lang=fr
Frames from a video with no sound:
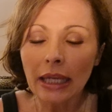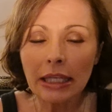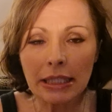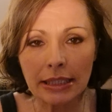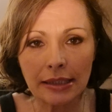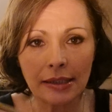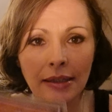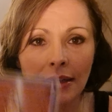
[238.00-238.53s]

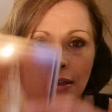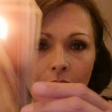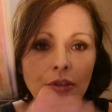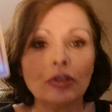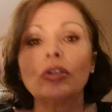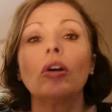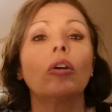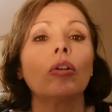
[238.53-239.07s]
ici
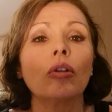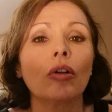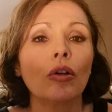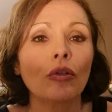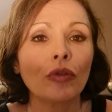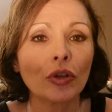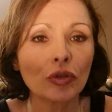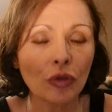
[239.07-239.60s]
dans
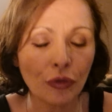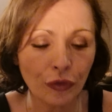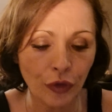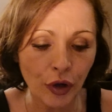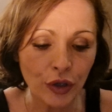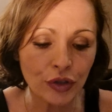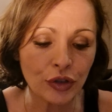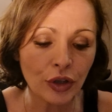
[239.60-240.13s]
euh, votre
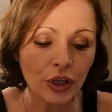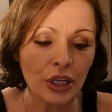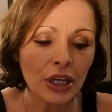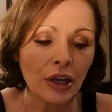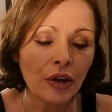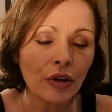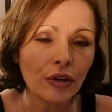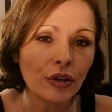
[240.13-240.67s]
force,
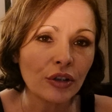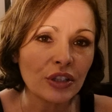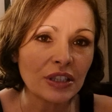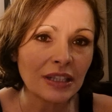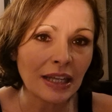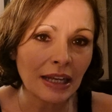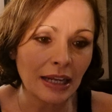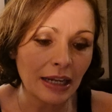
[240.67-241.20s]
euh,
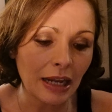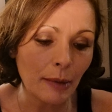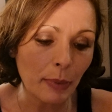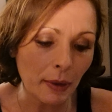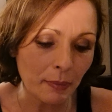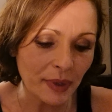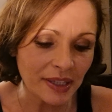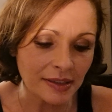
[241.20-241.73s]
c'est la
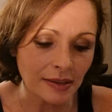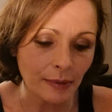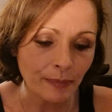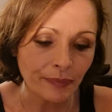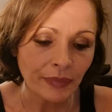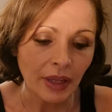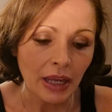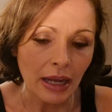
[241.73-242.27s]
papesse.
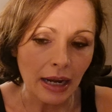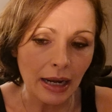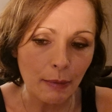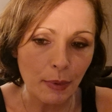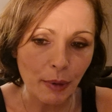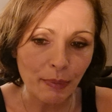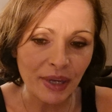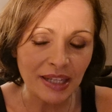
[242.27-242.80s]
La
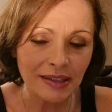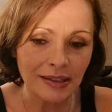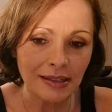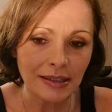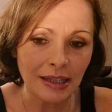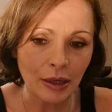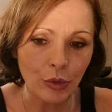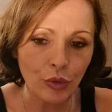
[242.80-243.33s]
papesse,
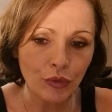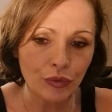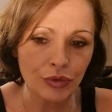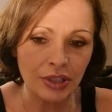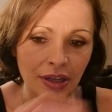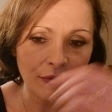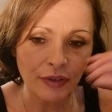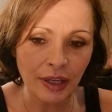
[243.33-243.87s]
c'est que
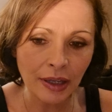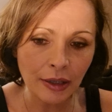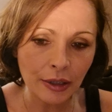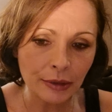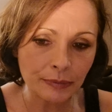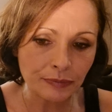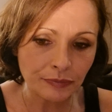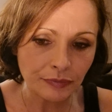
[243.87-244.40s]
vous avez
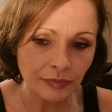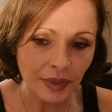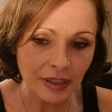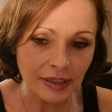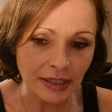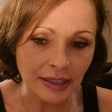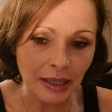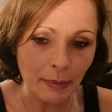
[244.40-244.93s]
euh,
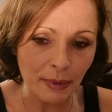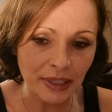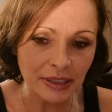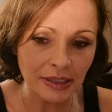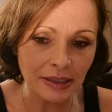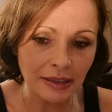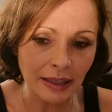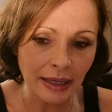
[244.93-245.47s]
cette
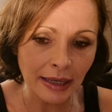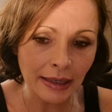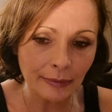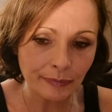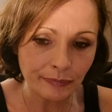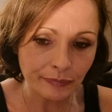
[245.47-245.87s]
capacité